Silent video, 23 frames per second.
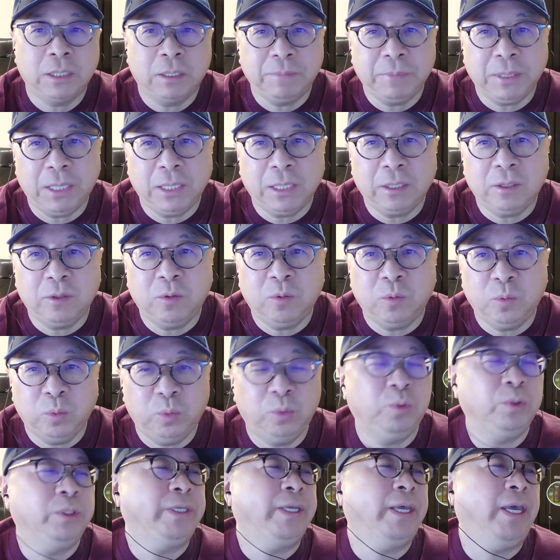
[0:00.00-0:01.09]
能面临
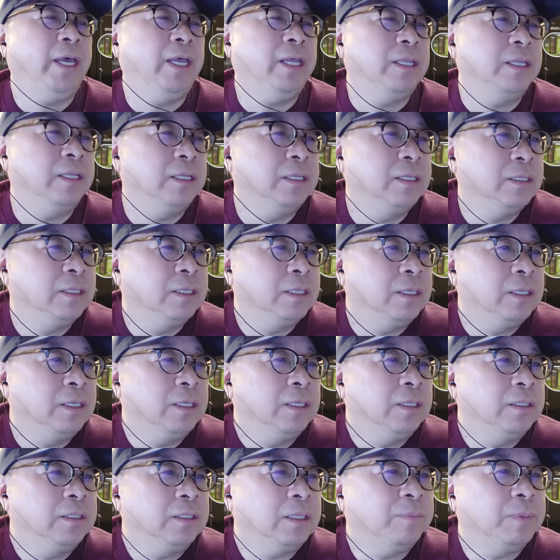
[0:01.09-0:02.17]
五年。
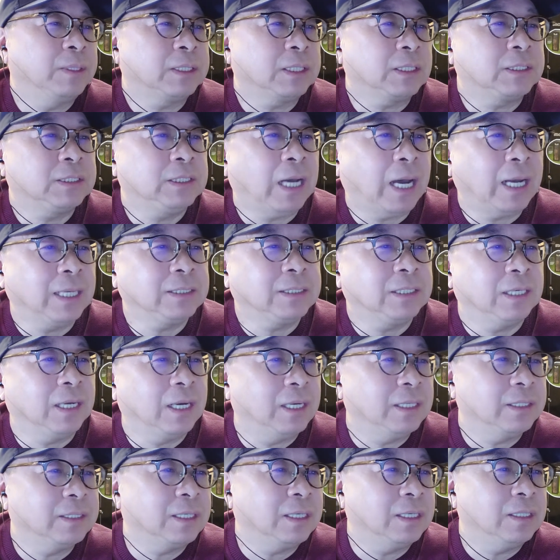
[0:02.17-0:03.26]
那么他加起
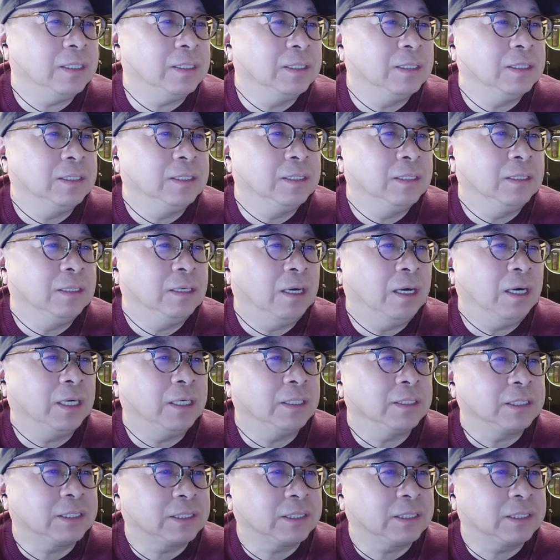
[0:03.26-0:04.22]
来呢？啊，